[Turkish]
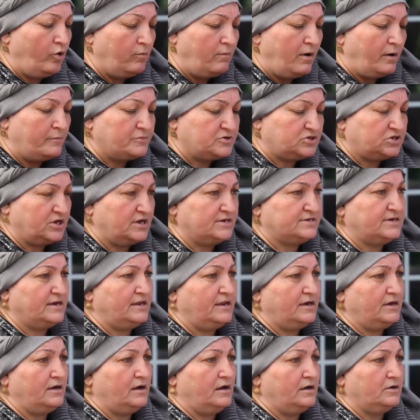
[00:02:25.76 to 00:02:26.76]
olmamış
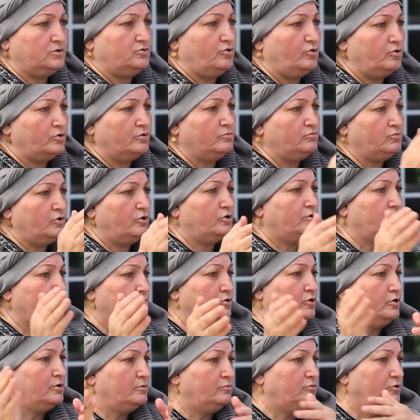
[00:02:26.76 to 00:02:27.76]
değilsene ya. Yorum yorum
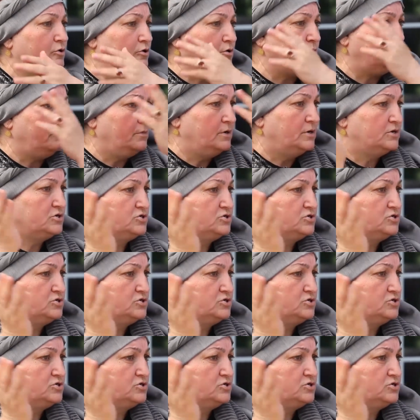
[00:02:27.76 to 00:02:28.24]
Bir yandan